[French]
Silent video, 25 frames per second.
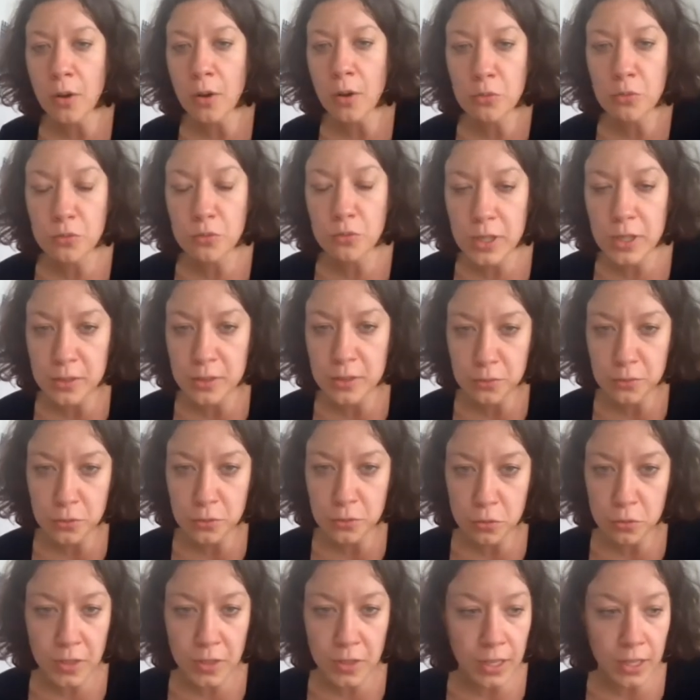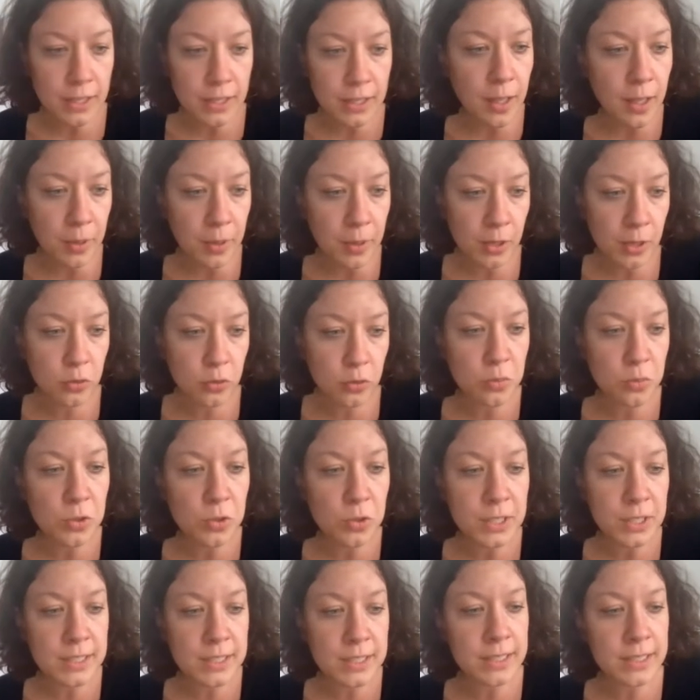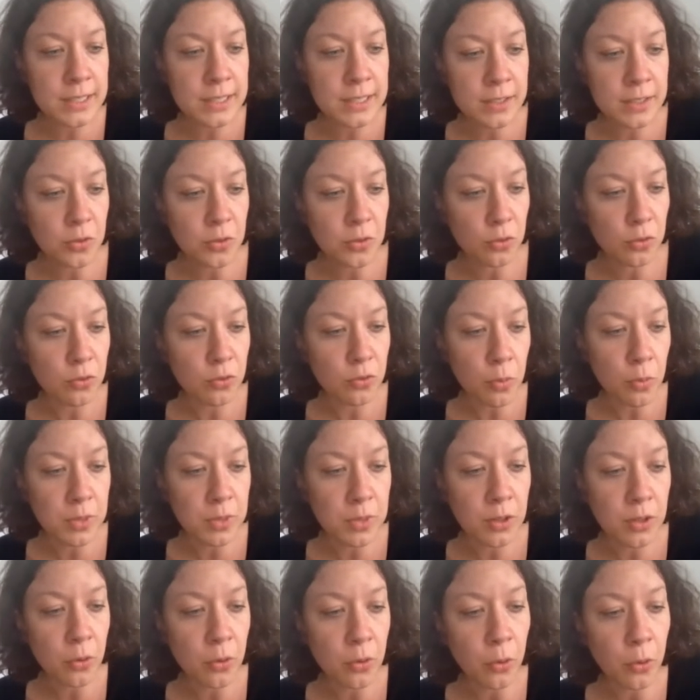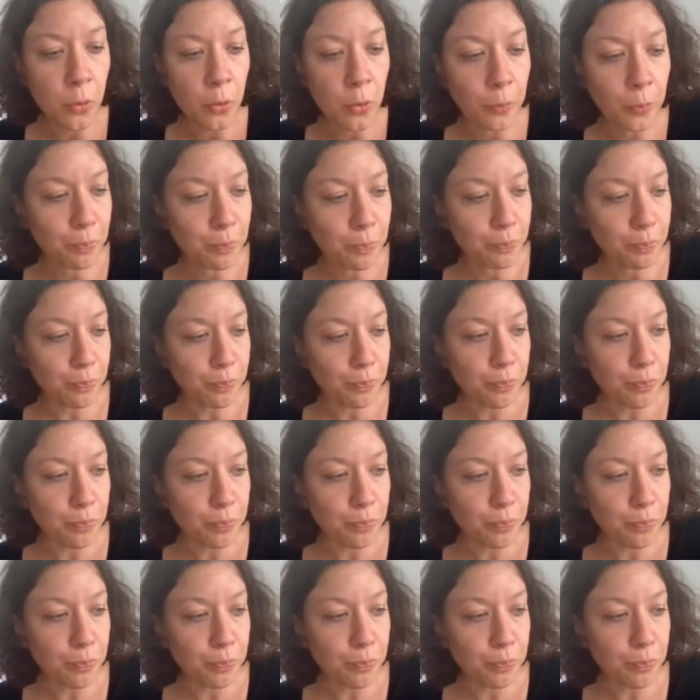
Là, on voit des photos d'un appartement qui s'était transformé en